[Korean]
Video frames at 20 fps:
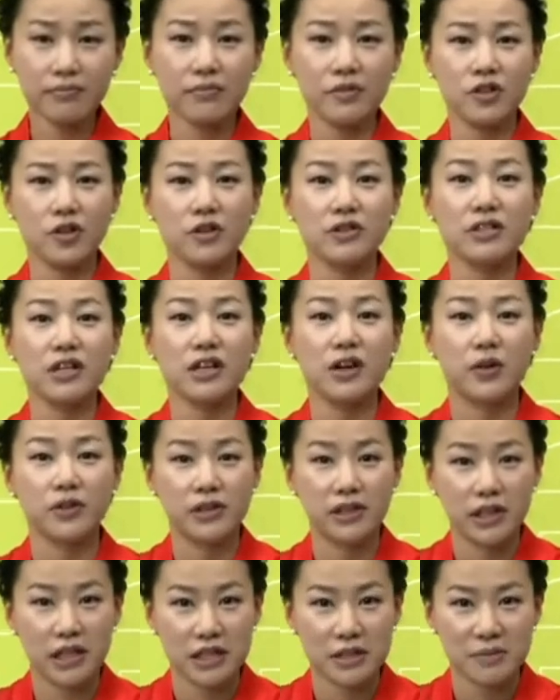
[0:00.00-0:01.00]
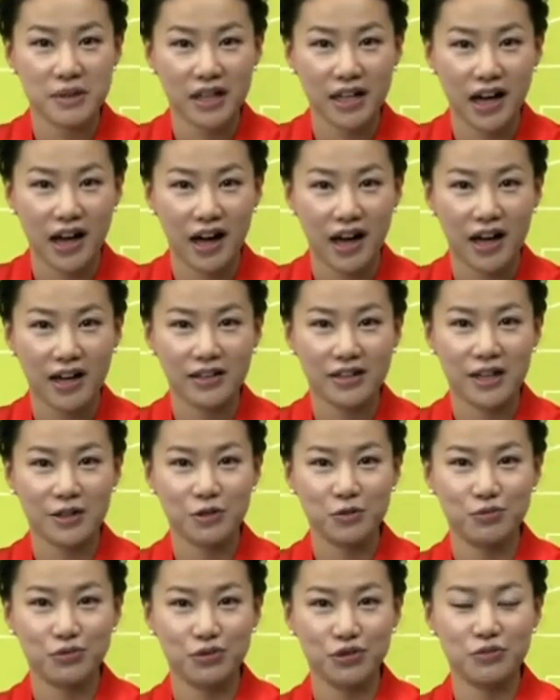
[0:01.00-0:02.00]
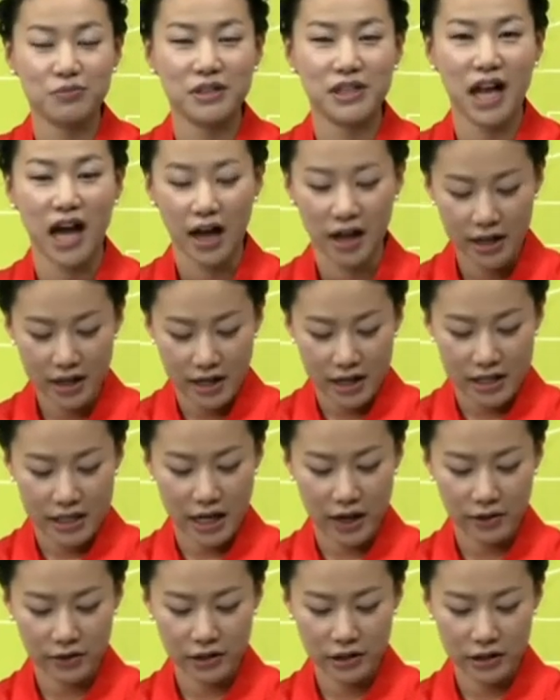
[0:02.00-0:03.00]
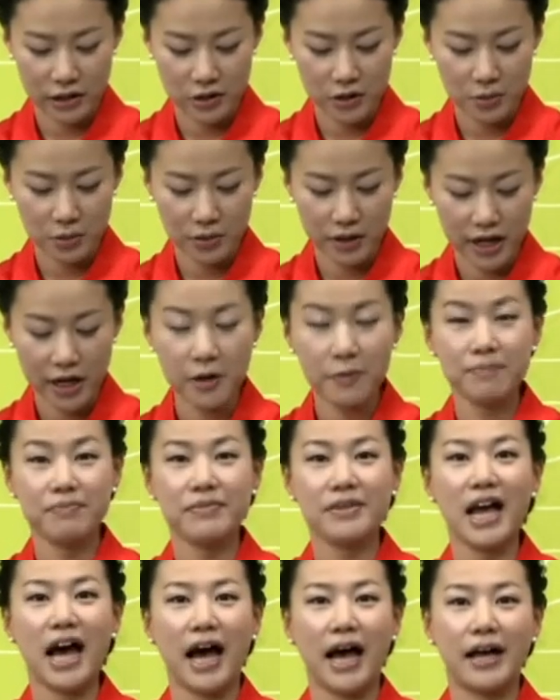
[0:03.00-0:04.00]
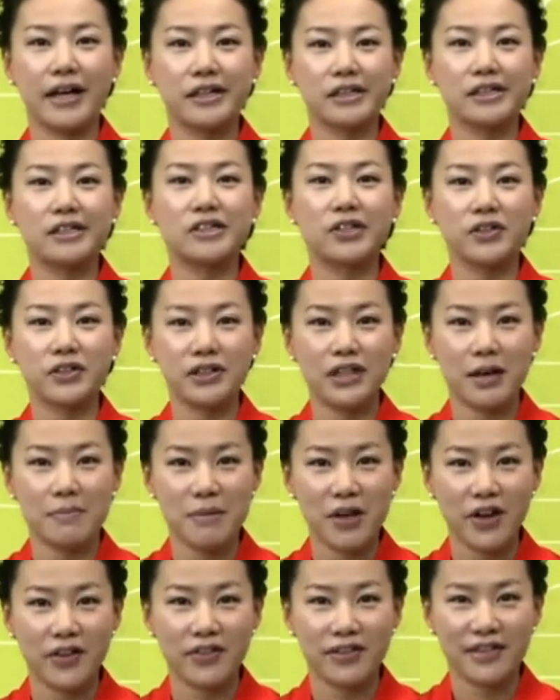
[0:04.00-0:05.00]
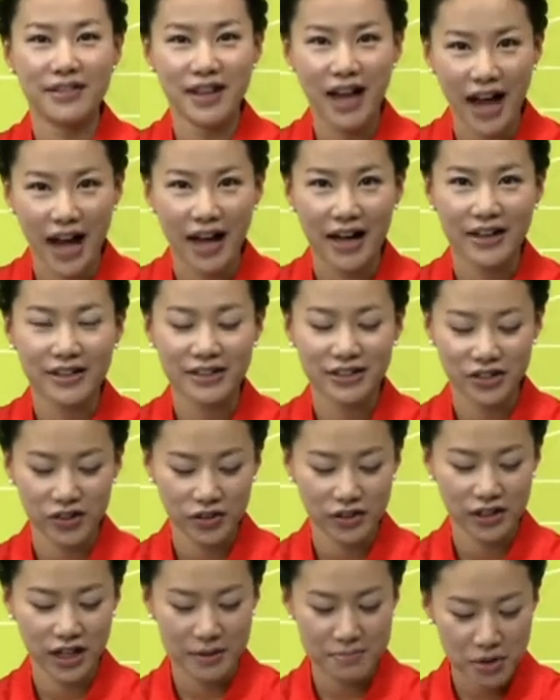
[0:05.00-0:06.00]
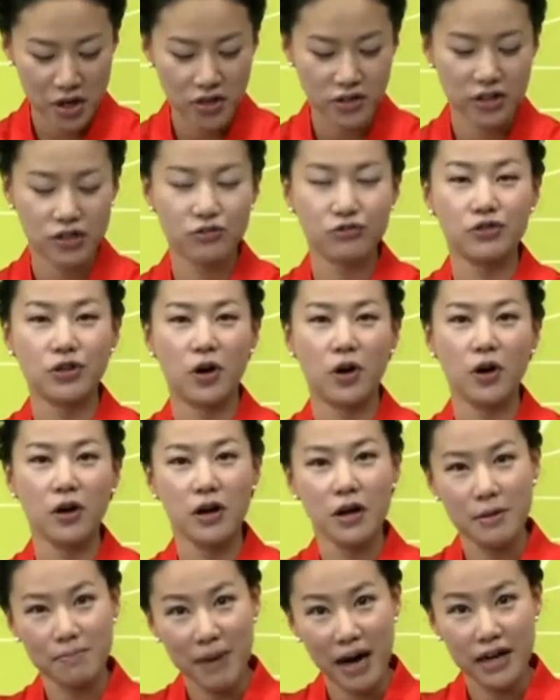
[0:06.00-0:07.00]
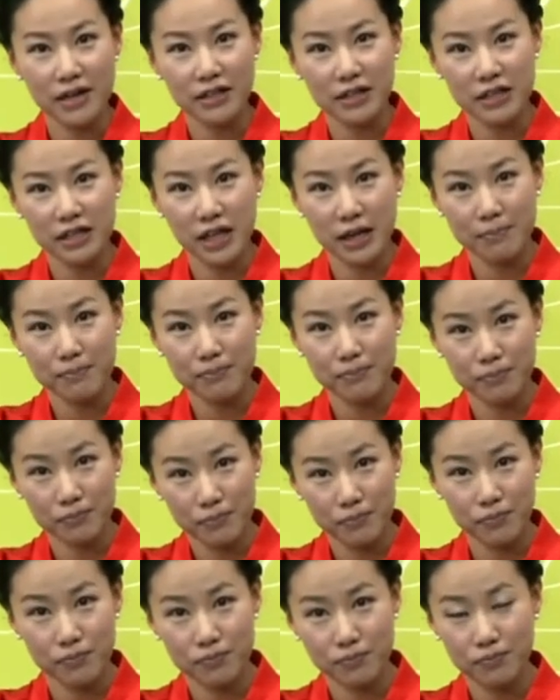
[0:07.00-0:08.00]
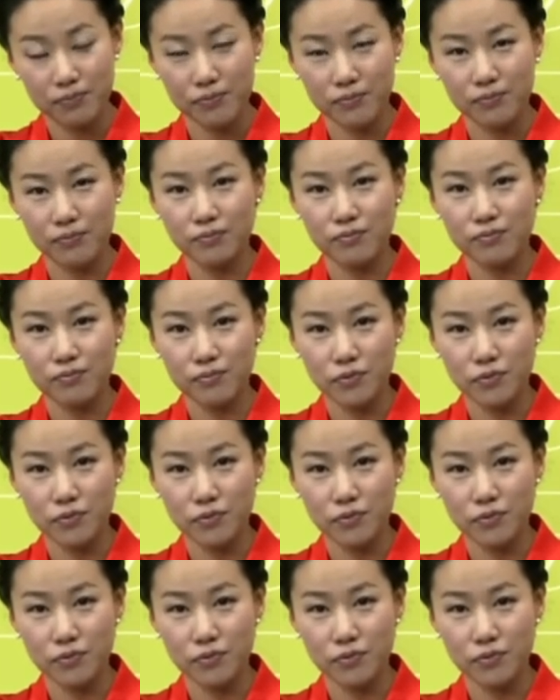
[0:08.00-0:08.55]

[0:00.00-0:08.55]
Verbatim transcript: 연세가 어떻게 되십니까? 라고 묻습니다. 자, 읽어볼까요? 나, 그렇다면, 나, 그렇다면이고요. 말을 이렇게 음,